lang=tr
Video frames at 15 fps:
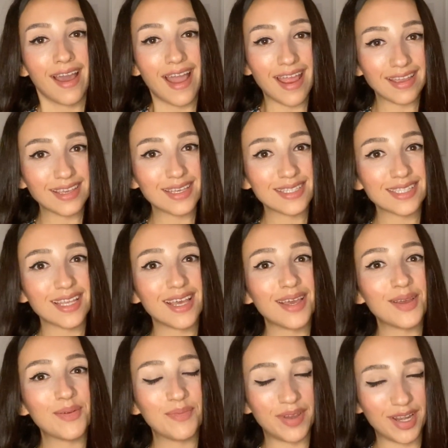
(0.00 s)
Herkese
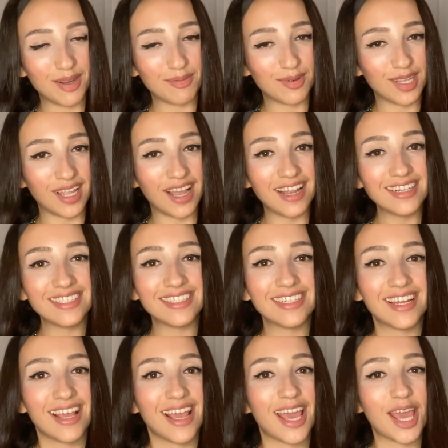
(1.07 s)
merhabalar.
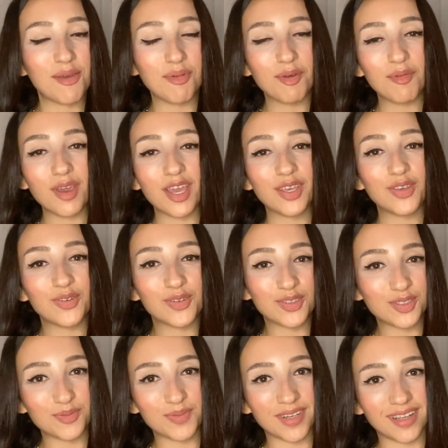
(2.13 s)
Ebeveyn
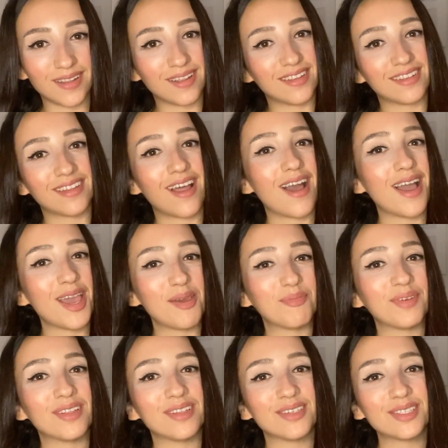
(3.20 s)
YouTube kanalına
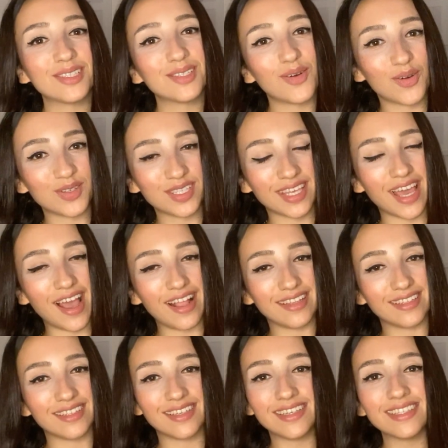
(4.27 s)
hepiniz hoş
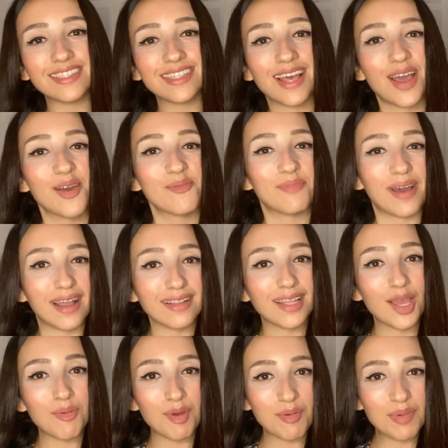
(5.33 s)
geldiniz. Ben
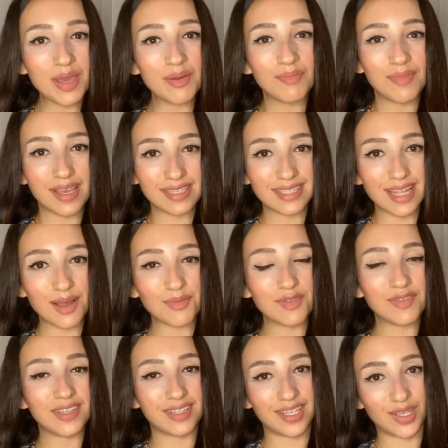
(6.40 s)
ebeveyn
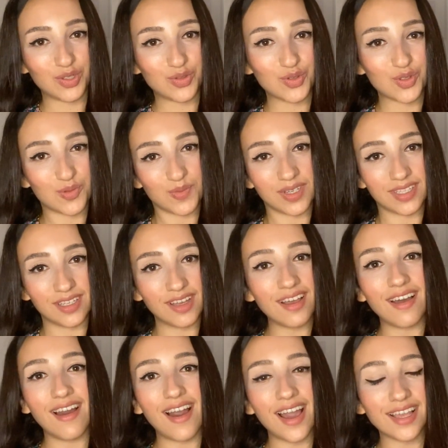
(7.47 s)
beslenme ve diyet uzmanı,
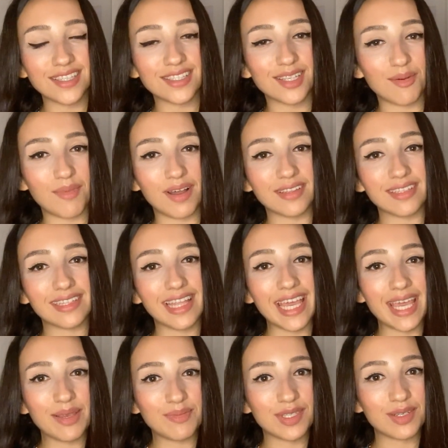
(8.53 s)
aynı zamanda da
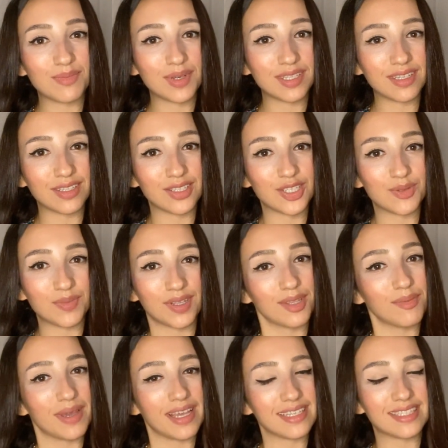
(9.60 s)
emzirme
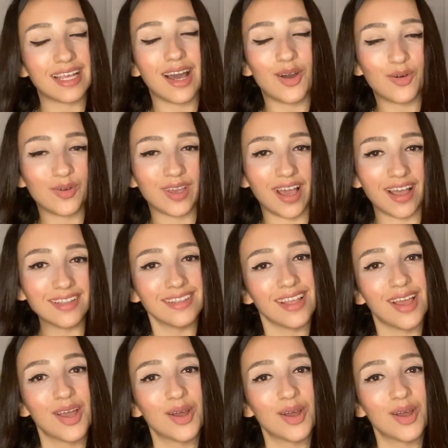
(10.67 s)
danışmanı Beyza Uyan.